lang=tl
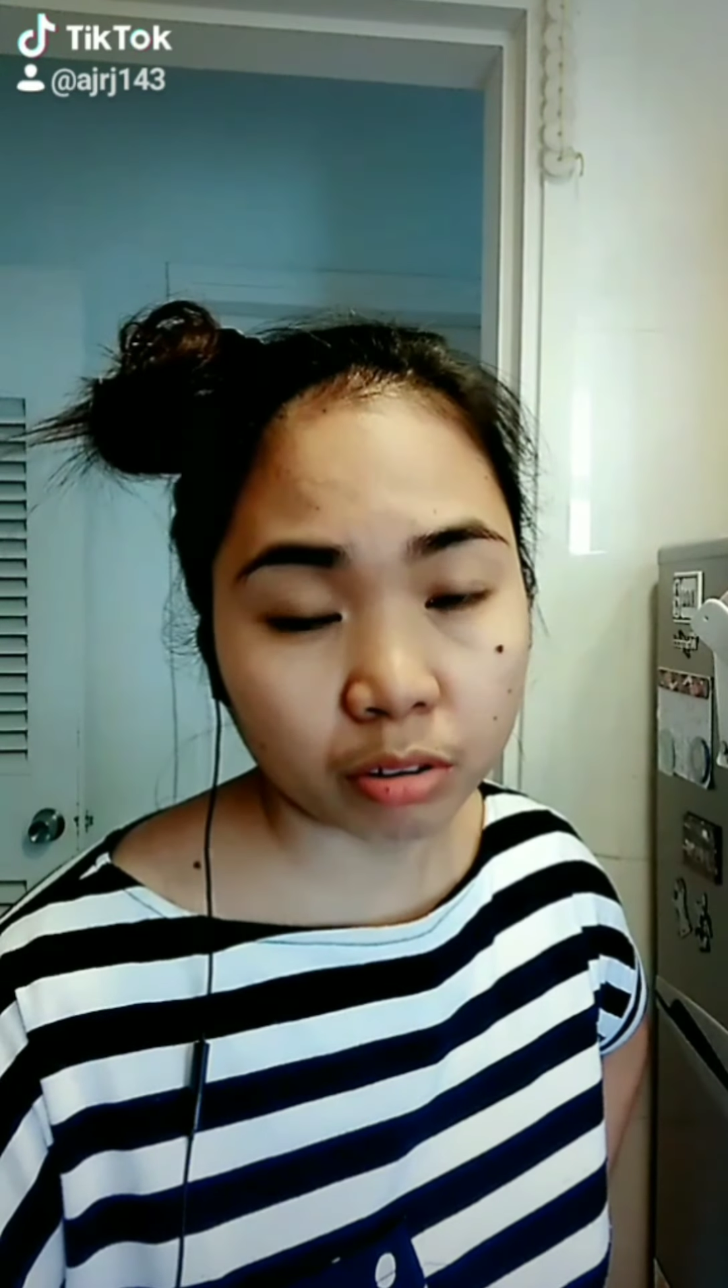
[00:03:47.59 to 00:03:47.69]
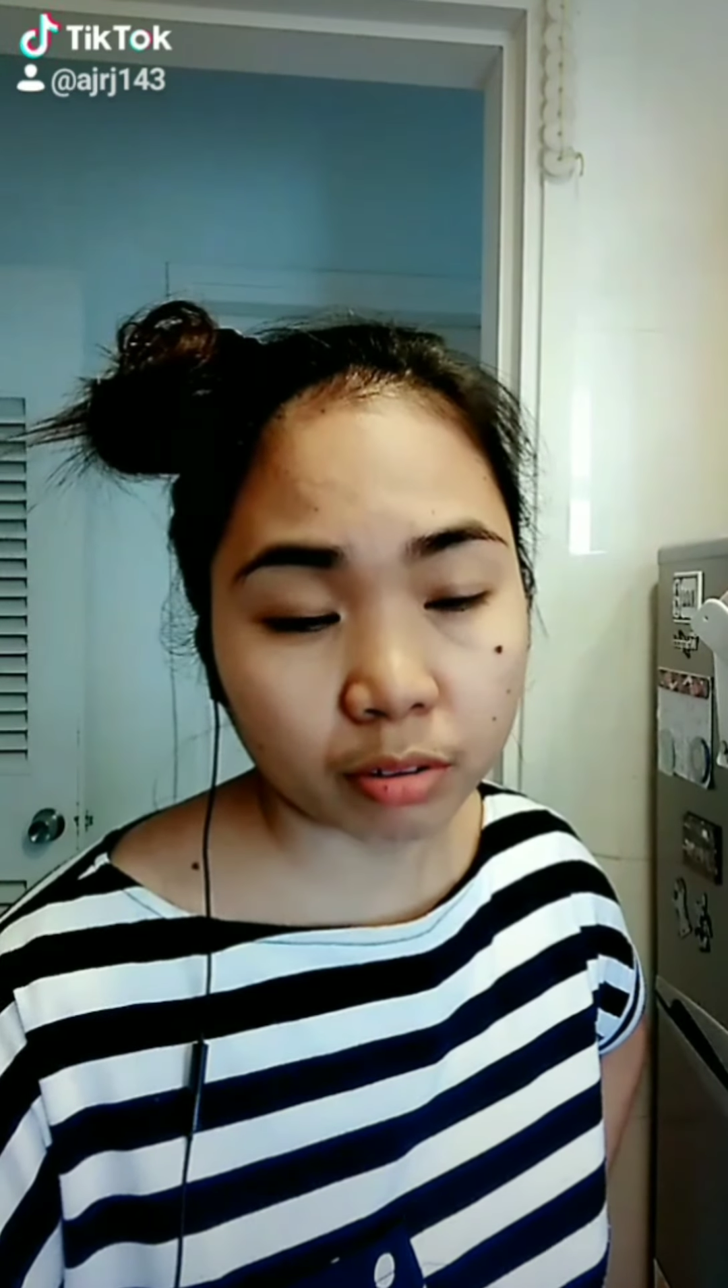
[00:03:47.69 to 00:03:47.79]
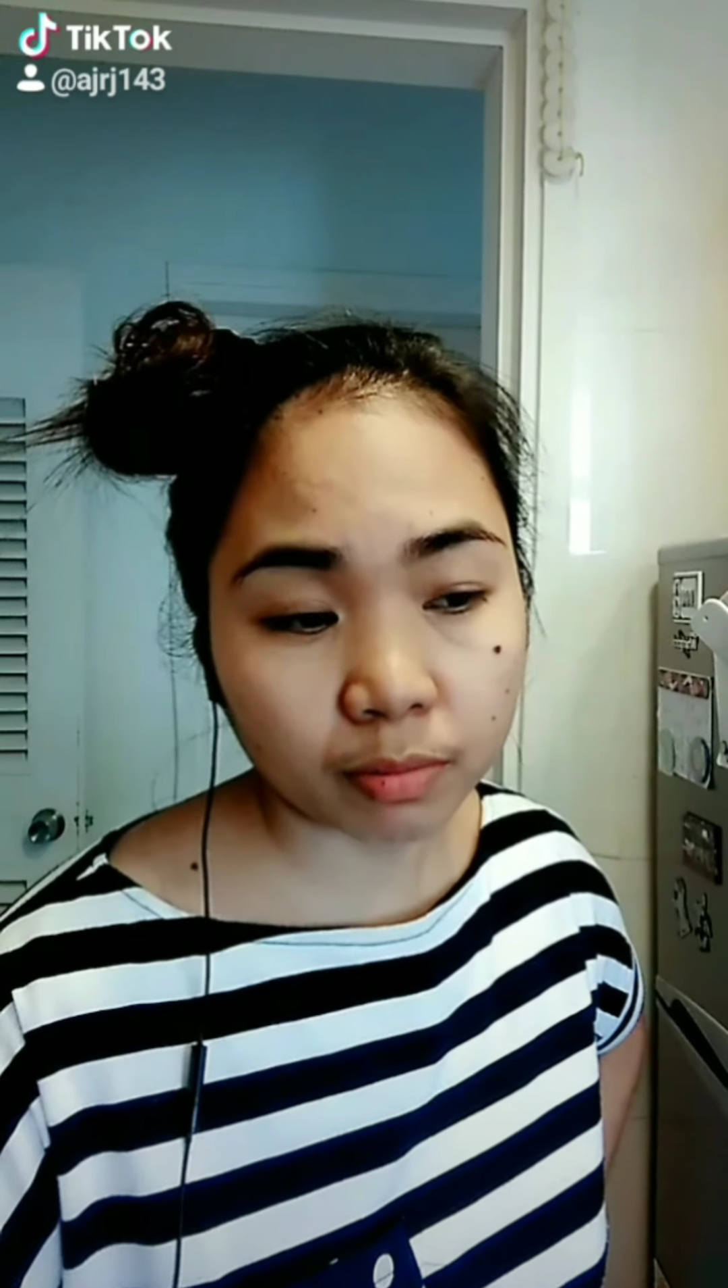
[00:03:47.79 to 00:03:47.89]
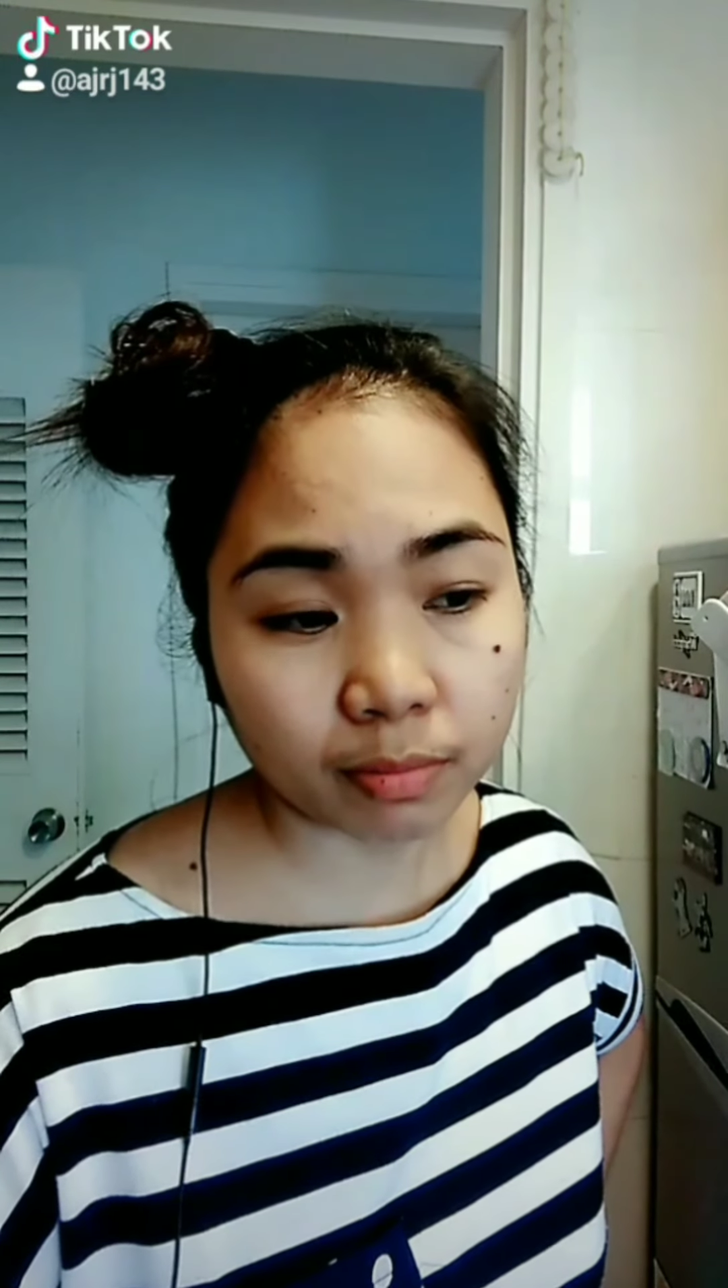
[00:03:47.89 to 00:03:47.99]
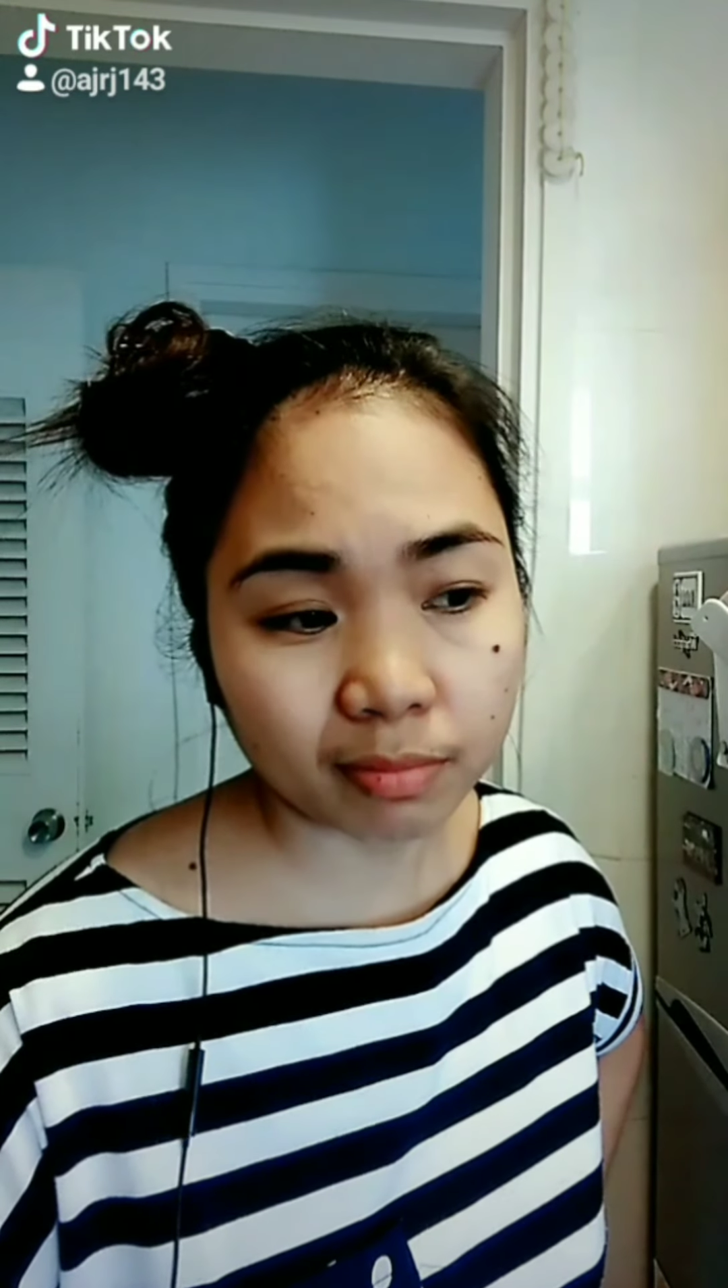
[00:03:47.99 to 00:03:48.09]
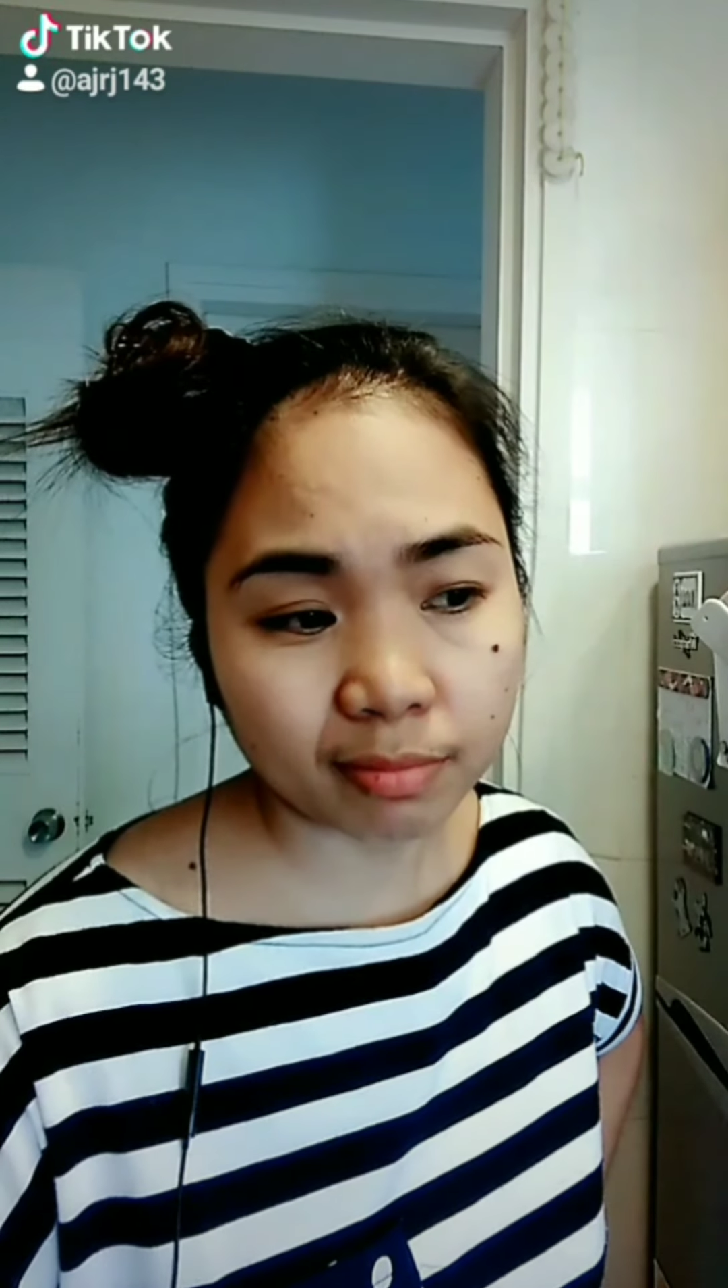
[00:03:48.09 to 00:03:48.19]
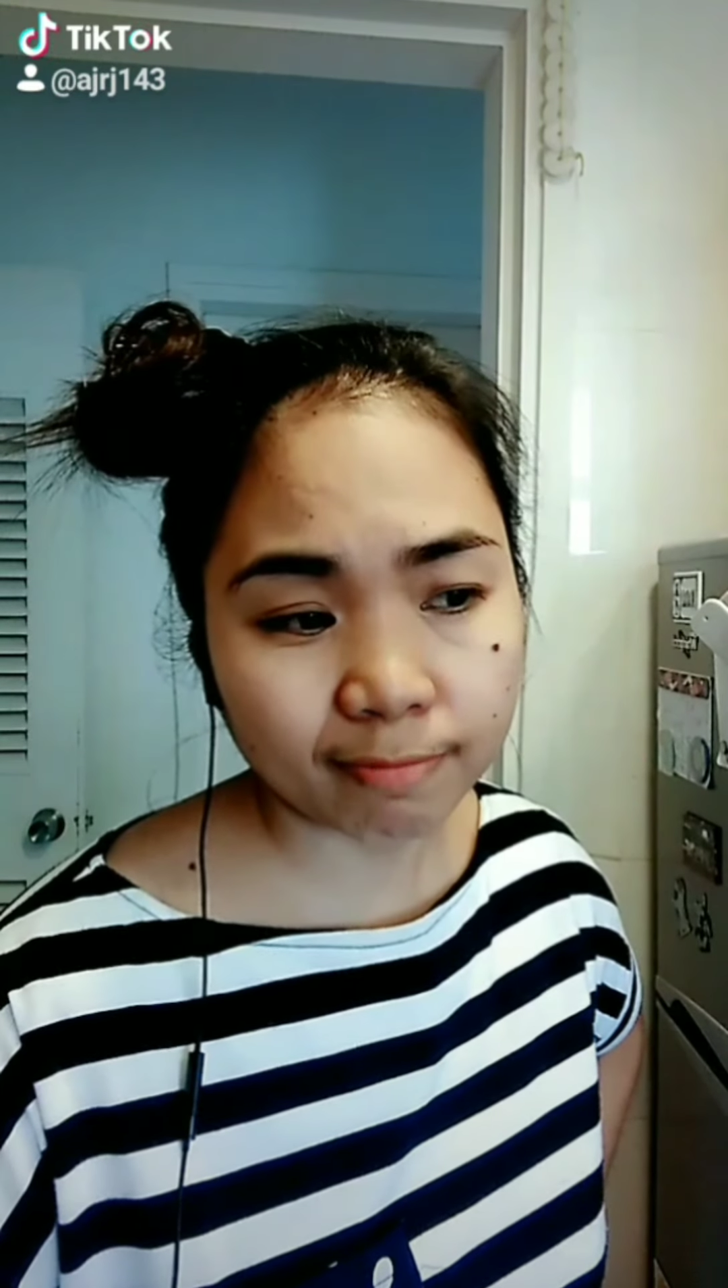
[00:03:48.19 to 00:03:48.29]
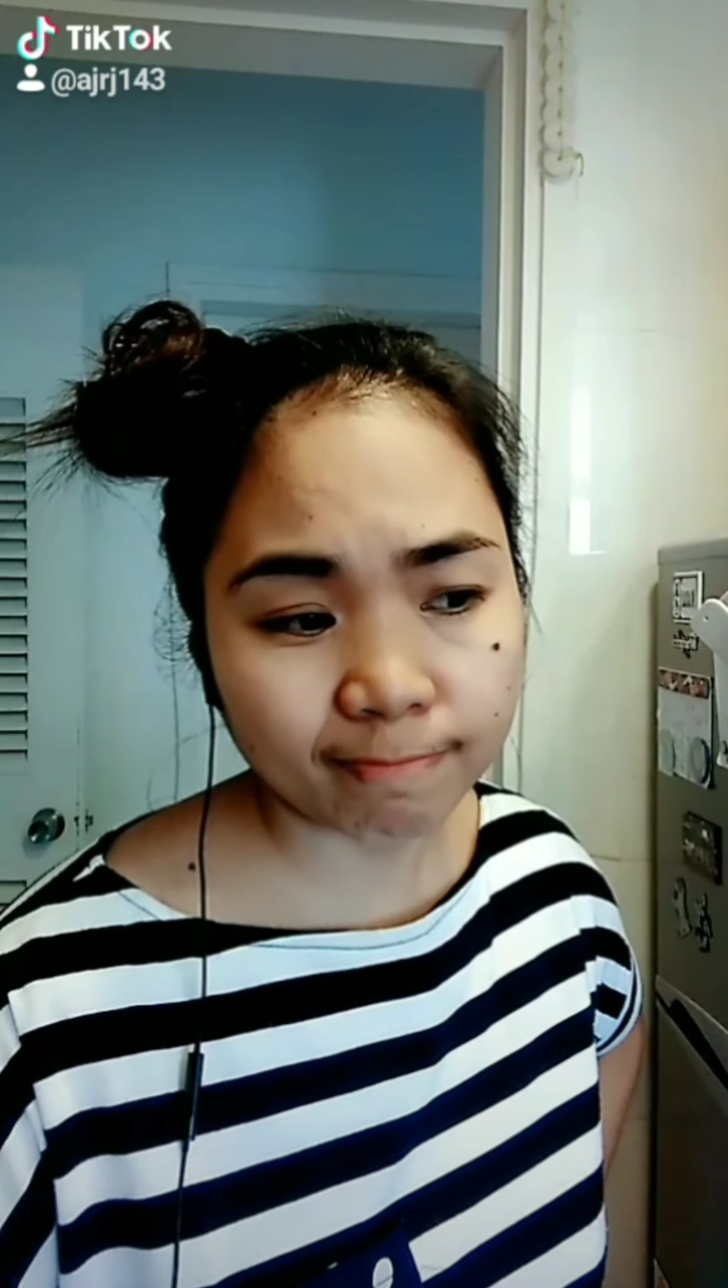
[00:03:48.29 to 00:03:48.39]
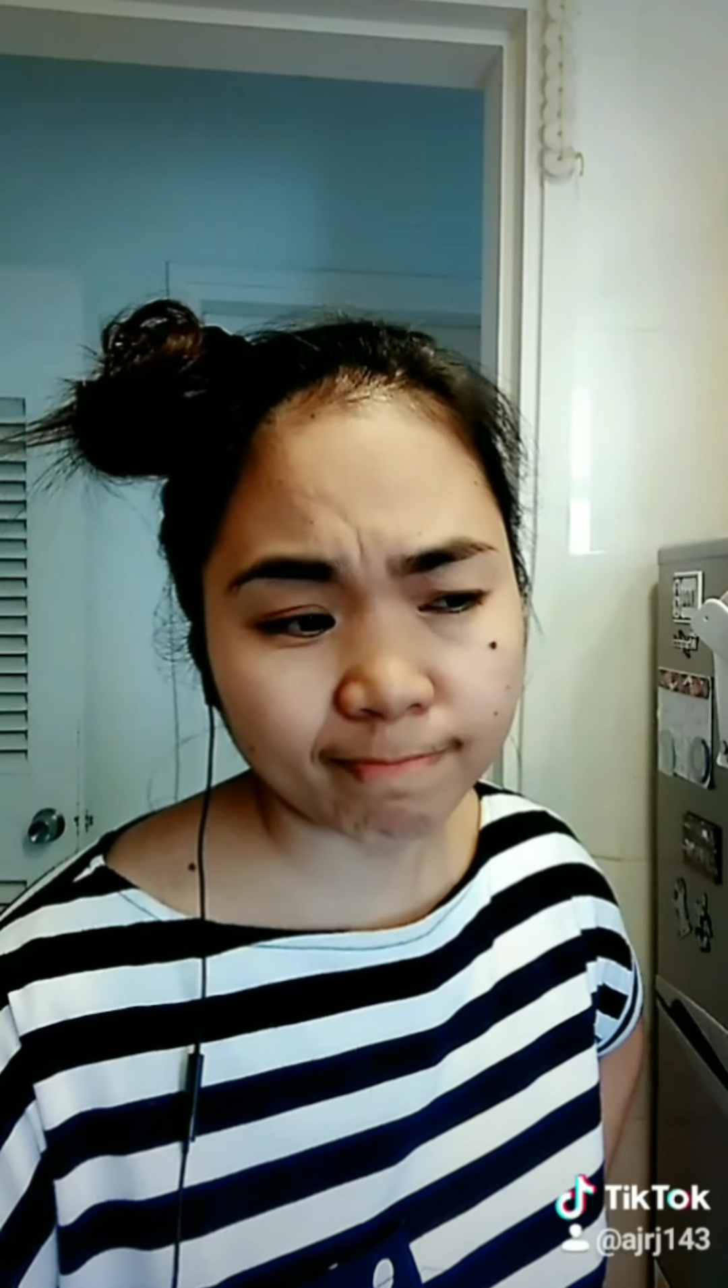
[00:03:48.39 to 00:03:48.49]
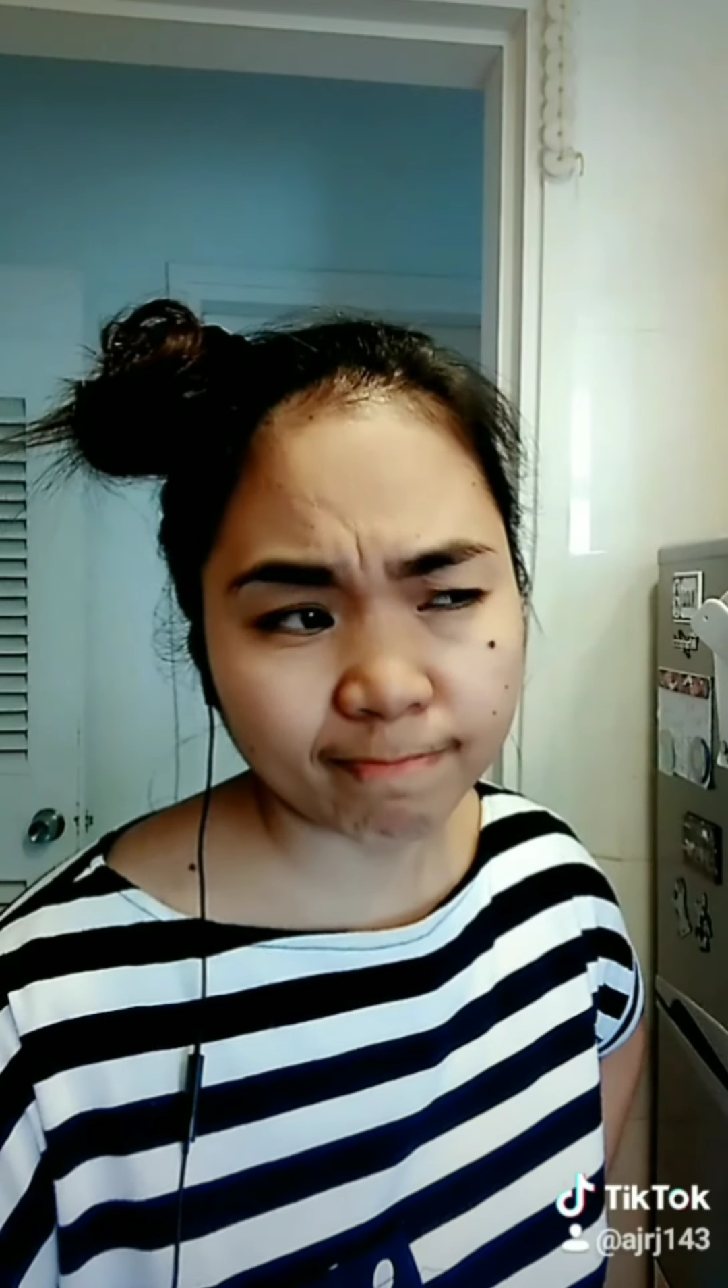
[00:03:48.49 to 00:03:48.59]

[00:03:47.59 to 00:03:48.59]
Uh-oh.